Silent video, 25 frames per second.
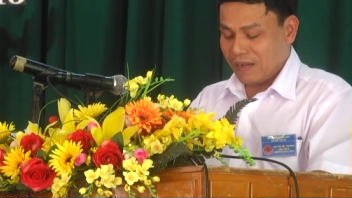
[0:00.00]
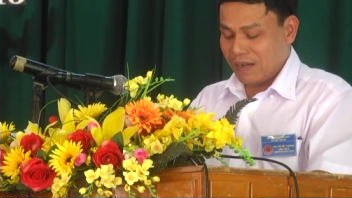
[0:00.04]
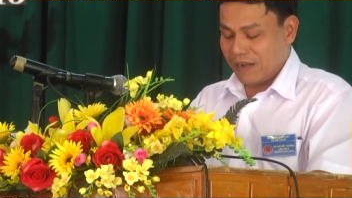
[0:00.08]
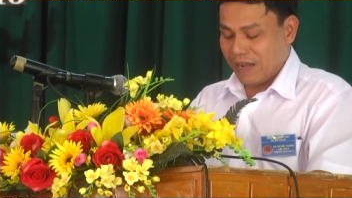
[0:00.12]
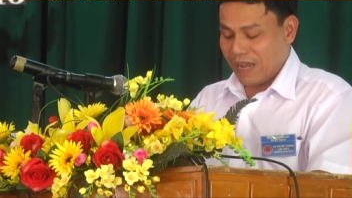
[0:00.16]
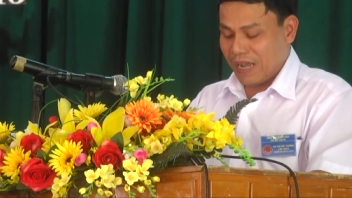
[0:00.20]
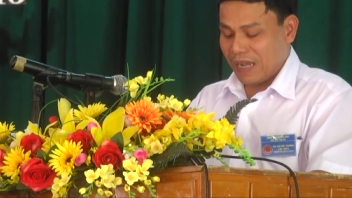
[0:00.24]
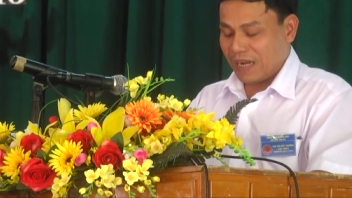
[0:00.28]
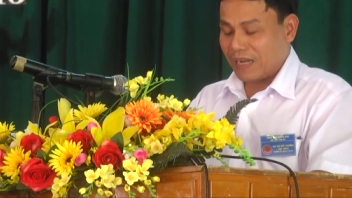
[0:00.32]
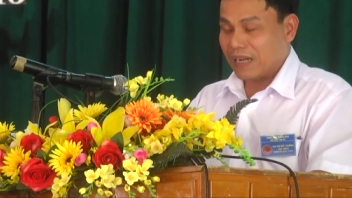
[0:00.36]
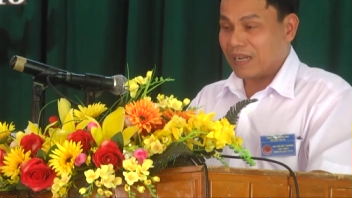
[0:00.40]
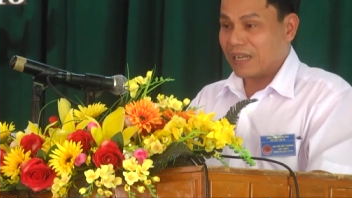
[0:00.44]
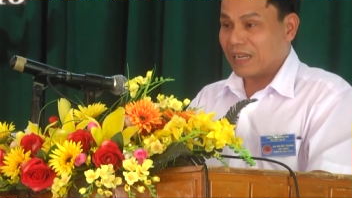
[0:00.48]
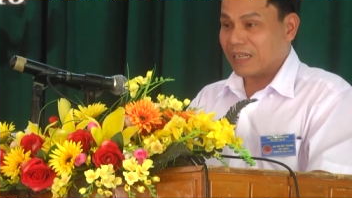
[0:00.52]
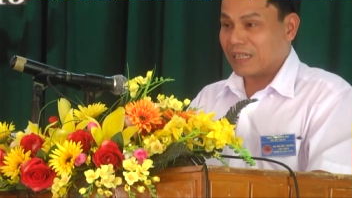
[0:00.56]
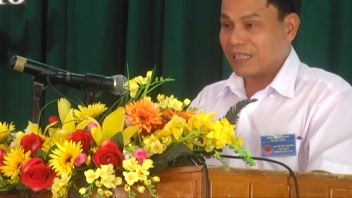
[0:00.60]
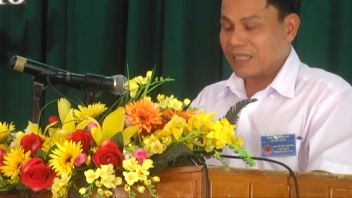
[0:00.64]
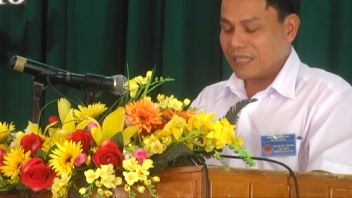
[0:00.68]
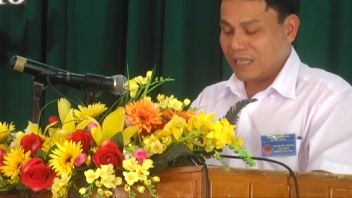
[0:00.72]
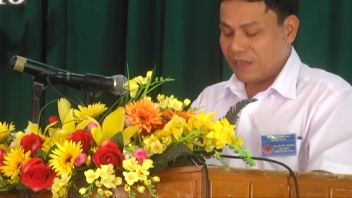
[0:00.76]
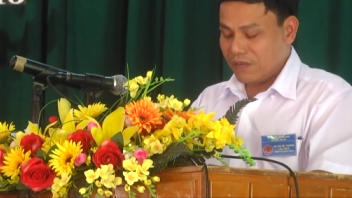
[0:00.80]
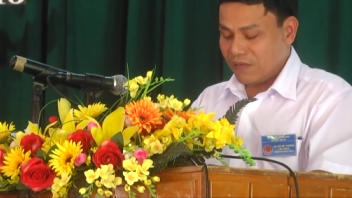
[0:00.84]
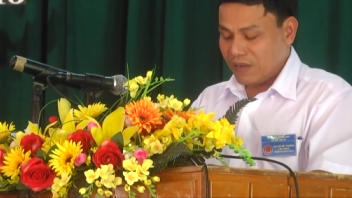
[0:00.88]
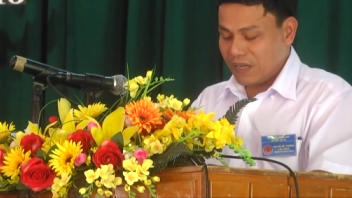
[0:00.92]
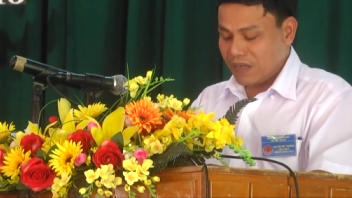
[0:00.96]
hoặc là cái
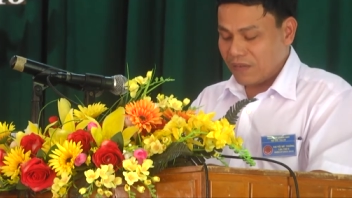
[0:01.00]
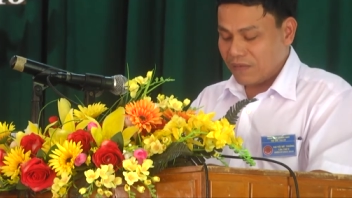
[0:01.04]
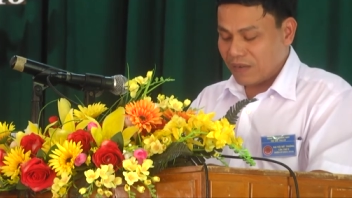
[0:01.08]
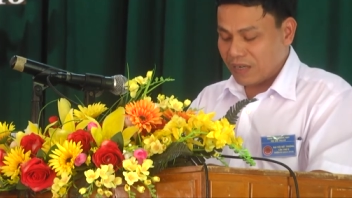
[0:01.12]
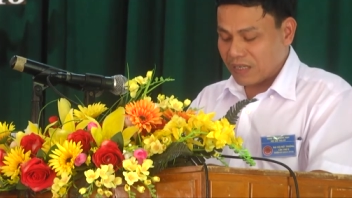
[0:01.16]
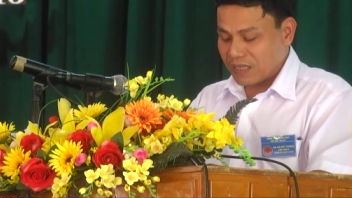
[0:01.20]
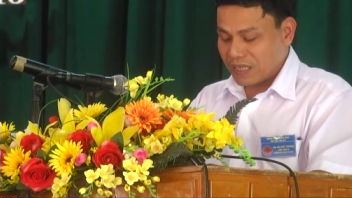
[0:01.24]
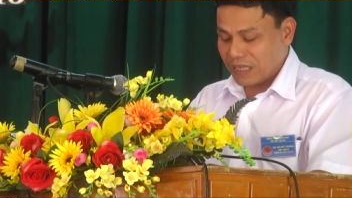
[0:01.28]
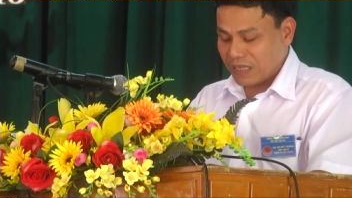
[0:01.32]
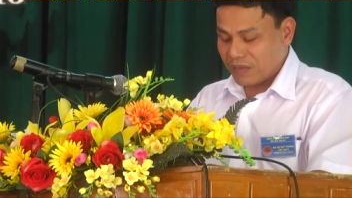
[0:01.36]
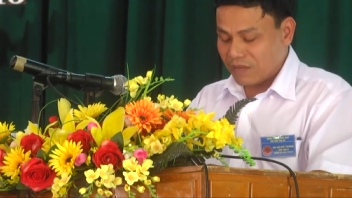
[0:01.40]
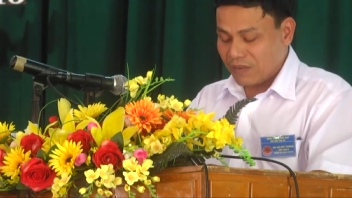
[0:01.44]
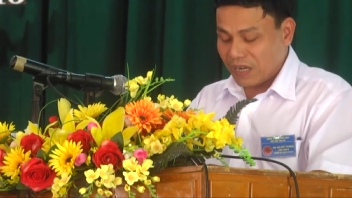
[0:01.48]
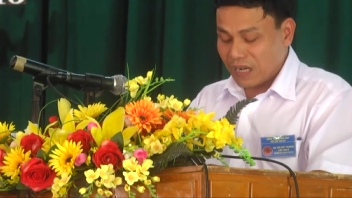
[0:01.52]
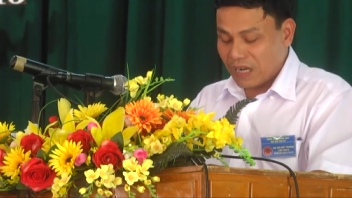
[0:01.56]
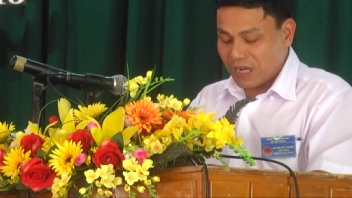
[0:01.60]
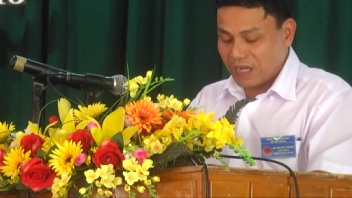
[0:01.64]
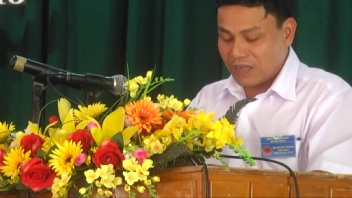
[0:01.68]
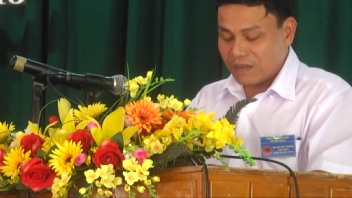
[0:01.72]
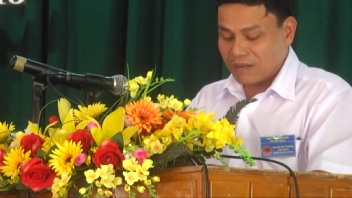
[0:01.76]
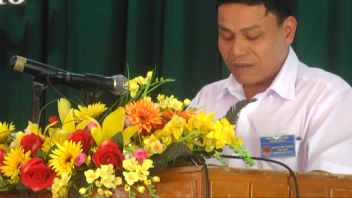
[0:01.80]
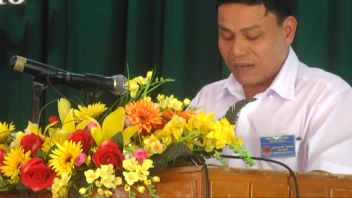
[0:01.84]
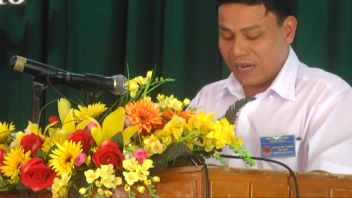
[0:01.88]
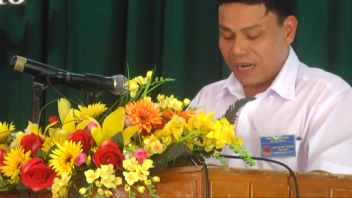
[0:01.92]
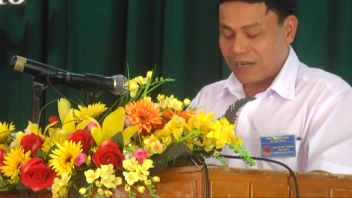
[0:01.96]
chi phí vận chuyển quá
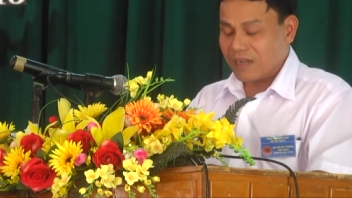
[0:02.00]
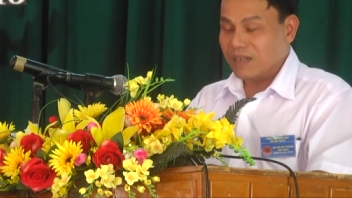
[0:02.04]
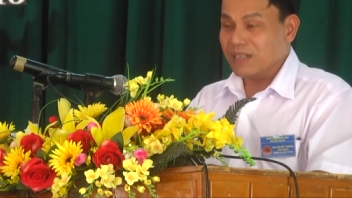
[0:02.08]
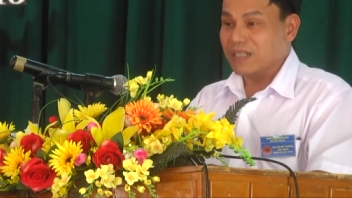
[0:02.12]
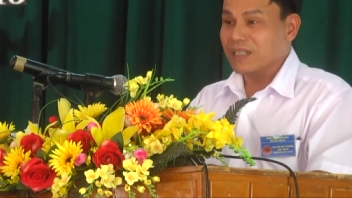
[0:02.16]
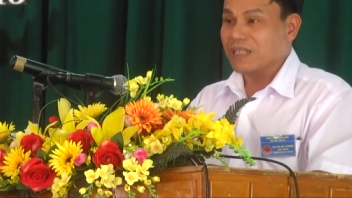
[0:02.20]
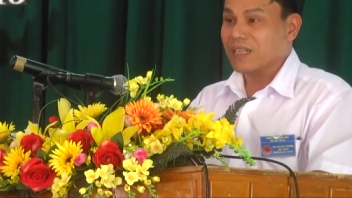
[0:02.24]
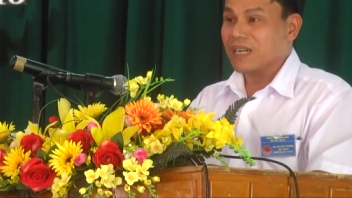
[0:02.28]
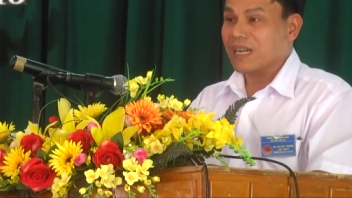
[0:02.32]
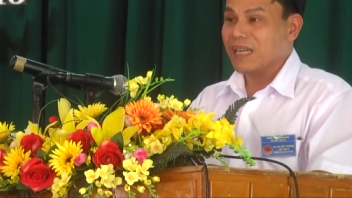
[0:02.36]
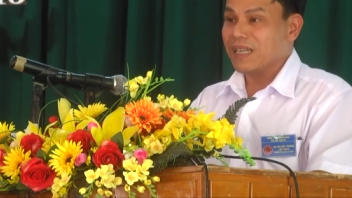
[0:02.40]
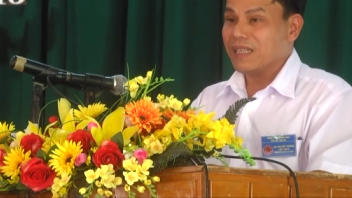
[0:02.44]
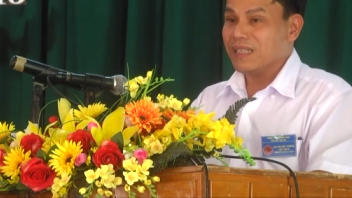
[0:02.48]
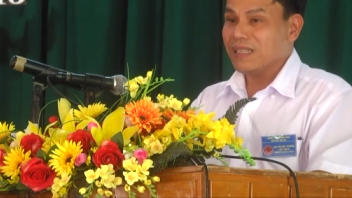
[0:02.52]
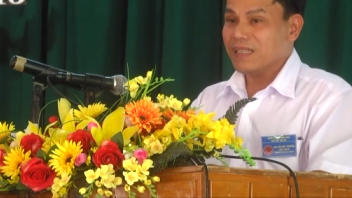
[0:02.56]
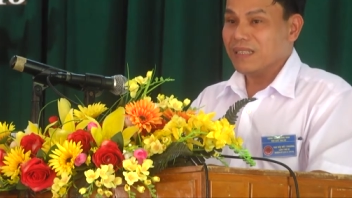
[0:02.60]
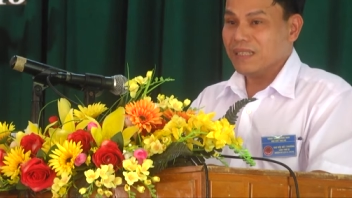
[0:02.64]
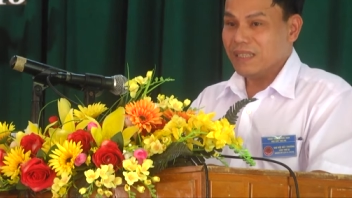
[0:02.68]
cao ảnh hưởng đến